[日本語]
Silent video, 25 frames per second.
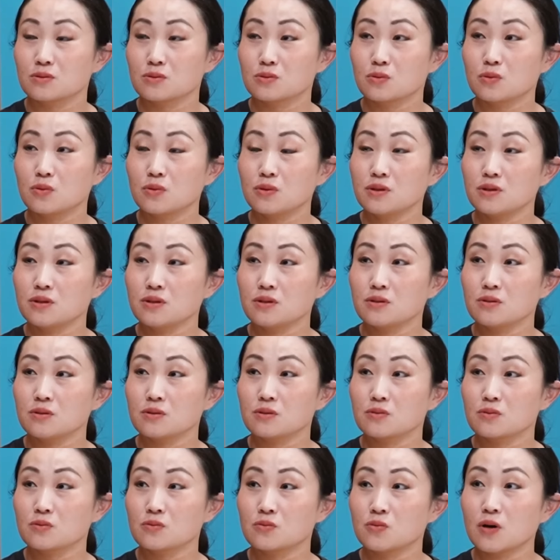いう。すごい、
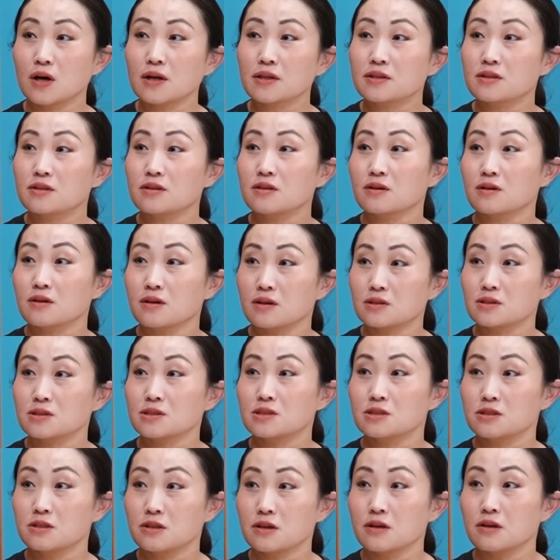はい、和って感
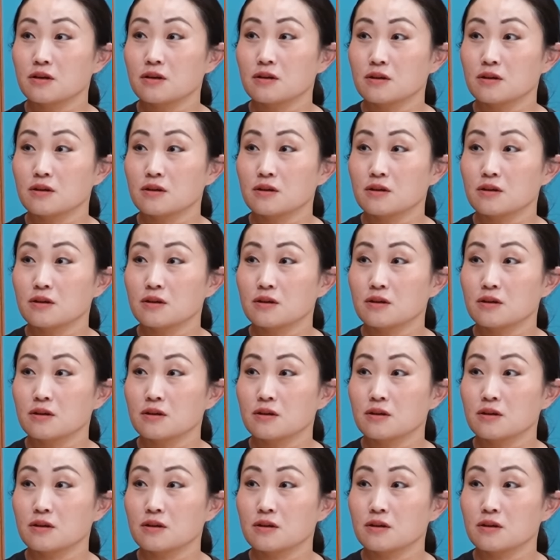じで。